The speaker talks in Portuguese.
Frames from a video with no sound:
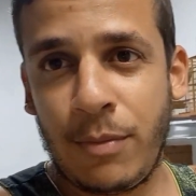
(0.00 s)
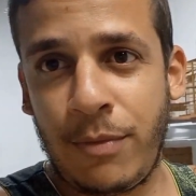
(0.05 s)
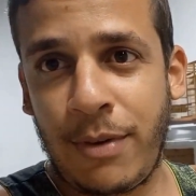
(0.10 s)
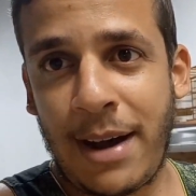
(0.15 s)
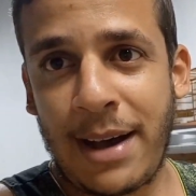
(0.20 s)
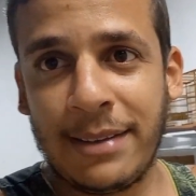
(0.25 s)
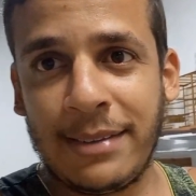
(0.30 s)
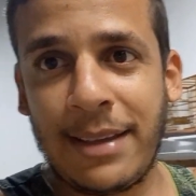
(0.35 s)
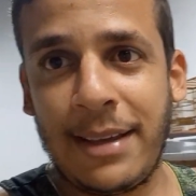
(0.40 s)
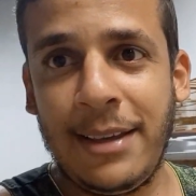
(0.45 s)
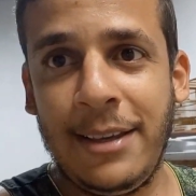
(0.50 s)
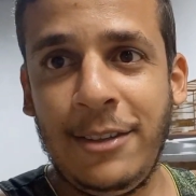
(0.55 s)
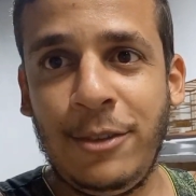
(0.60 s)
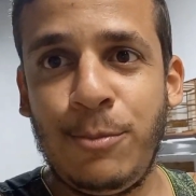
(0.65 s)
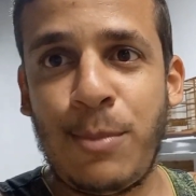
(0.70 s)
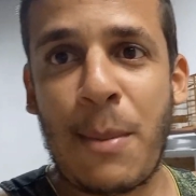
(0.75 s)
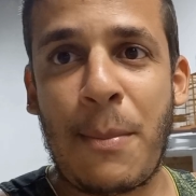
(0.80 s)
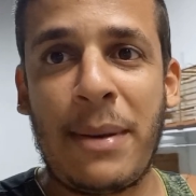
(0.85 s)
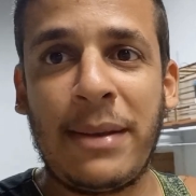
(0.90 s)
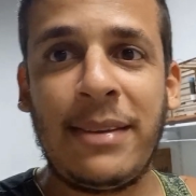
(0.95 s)
Faça
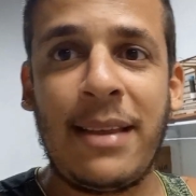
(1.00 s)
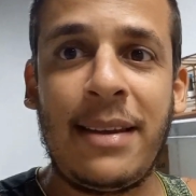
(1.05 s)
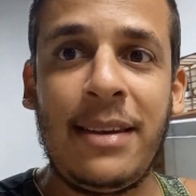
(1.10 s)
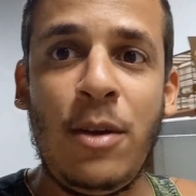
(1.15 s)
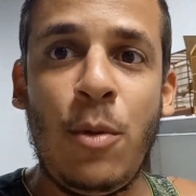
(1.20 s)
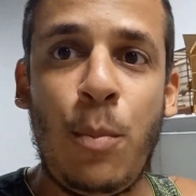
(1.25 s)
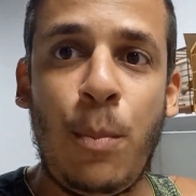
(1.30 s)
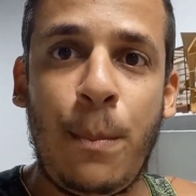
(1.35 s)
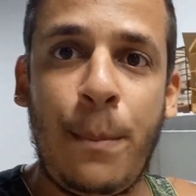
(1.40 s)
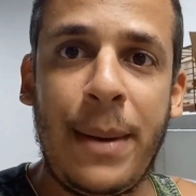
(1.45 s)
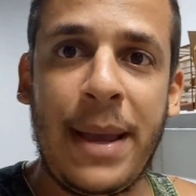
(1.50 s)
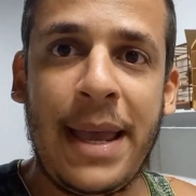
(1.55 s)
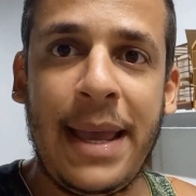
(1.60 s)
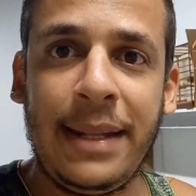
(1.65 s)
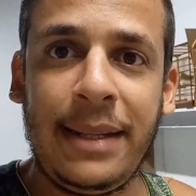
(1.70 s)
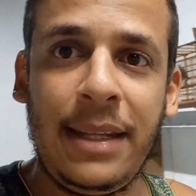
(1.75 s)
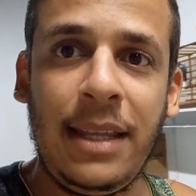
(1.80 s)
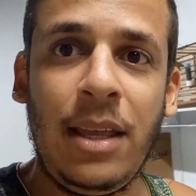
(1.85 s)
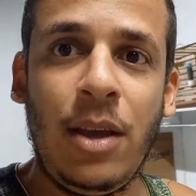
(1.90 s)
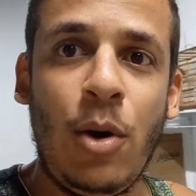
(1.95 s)
isso para passarinho
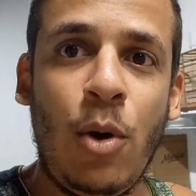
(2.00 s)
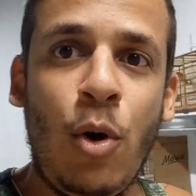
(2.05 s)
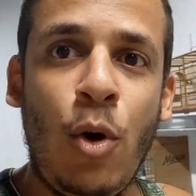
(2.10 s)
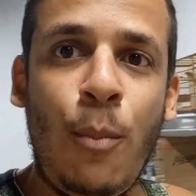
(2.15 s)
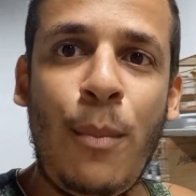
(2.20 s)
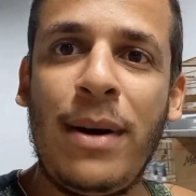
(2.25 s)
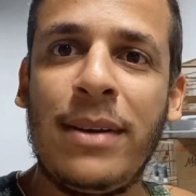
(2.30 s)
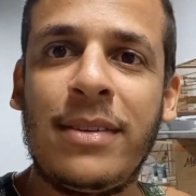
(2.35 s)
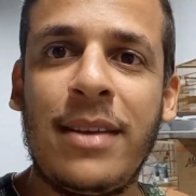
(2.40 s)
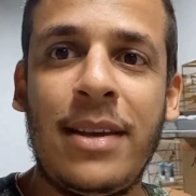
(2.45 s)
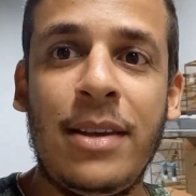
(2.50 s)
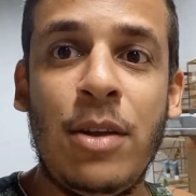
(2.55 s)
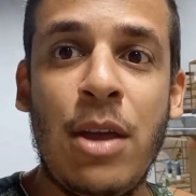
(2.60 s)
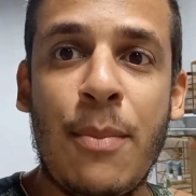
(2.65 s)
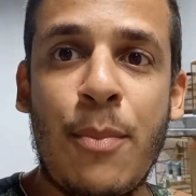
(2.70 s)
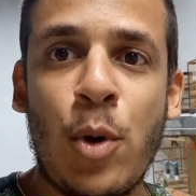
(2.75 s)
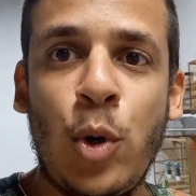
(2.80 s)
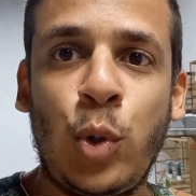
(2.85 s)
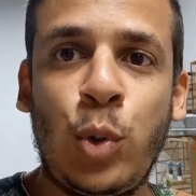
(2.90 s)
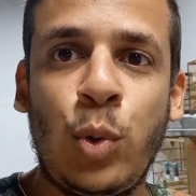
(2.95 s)
pet ou passarinho
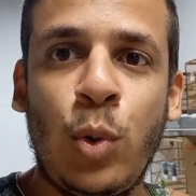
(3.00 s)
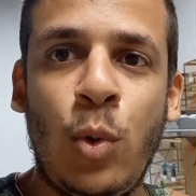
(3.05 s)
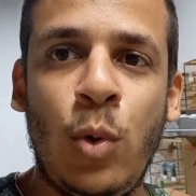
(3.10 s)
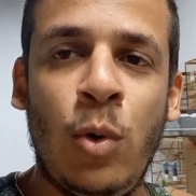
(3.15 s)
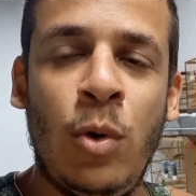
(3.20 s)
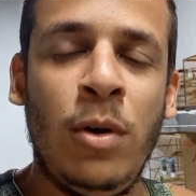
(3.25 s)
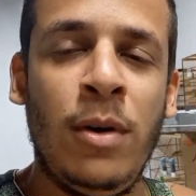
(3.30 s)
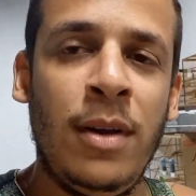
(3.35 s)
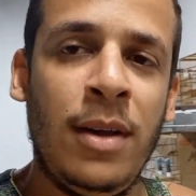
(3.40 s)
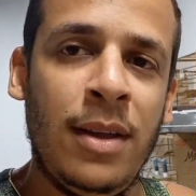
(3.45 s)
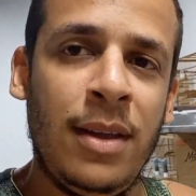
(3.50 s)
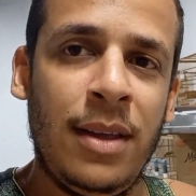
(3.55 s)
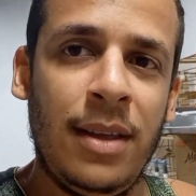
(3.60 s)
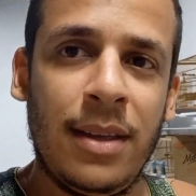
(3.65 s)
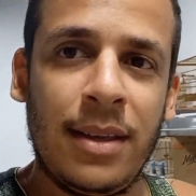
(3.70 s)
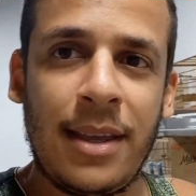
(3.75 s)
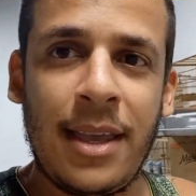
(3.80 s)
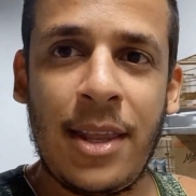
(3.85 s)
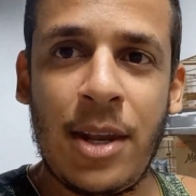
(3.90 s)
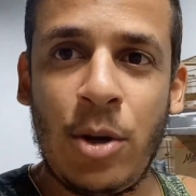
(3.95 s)
reprodutor
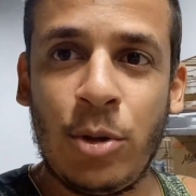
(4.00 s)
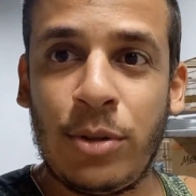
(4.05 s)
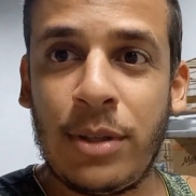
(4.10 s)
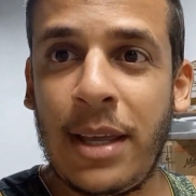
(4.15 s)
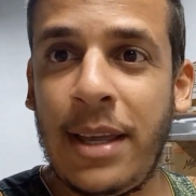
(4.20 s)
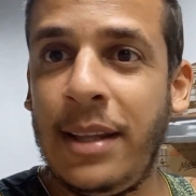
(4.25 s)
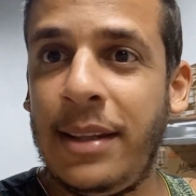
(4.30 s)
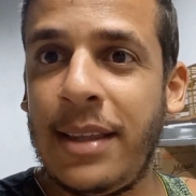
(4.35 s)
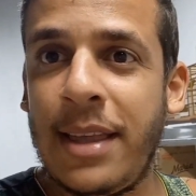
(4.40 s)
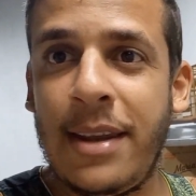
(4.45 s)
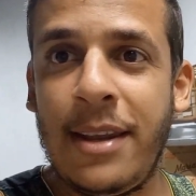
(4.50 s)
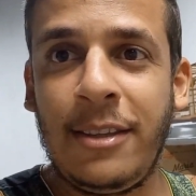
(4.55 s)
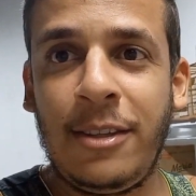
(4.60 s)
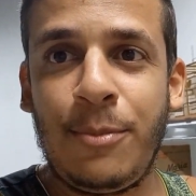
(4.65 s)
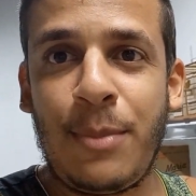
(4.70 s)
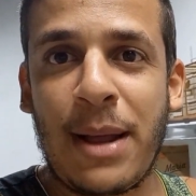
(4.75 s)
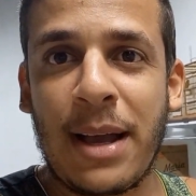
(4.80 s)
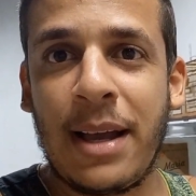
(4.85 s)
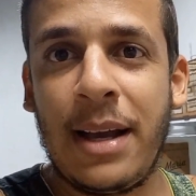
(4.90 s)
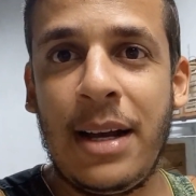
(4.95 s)
que não tem
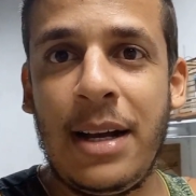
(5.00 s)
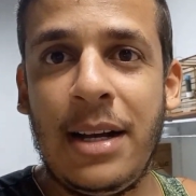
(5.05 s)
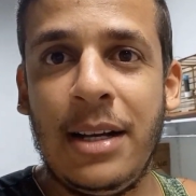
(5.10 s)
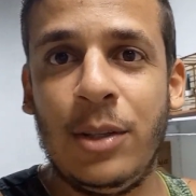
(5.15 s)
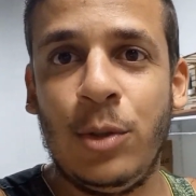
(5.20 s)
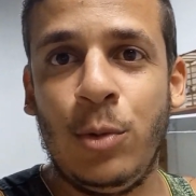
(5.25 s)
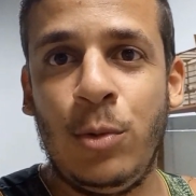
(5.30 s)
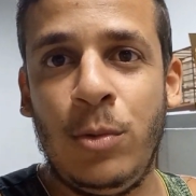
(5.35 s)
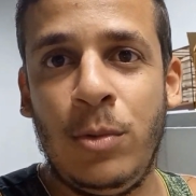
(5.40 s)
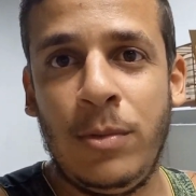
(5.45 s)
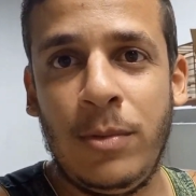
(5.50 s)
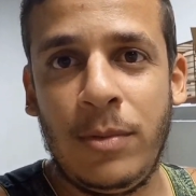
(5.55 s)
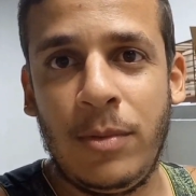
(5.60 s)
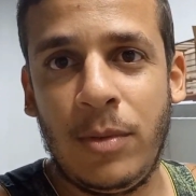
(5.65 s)
interesse para canto.